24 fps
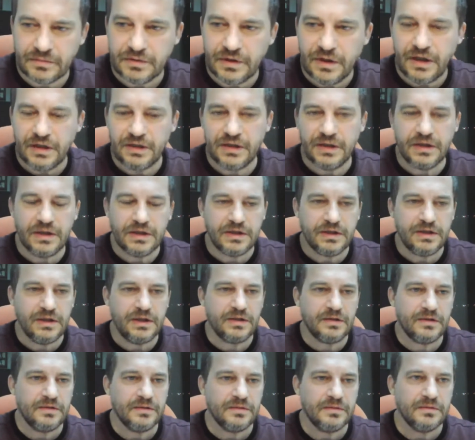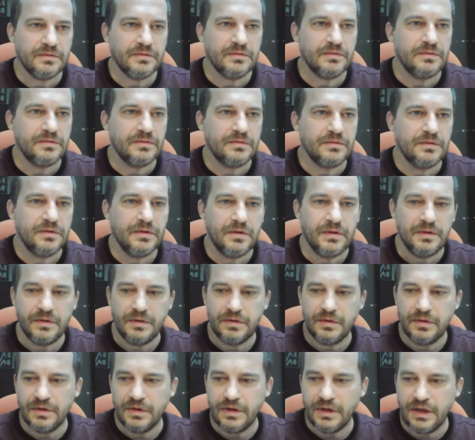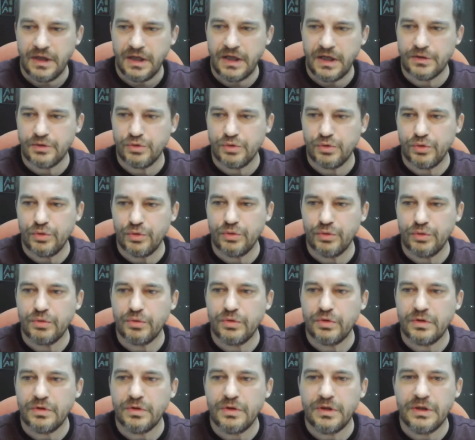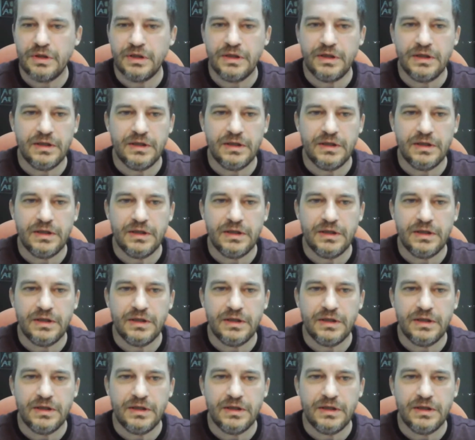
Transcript: Arkadaşlar, en son e,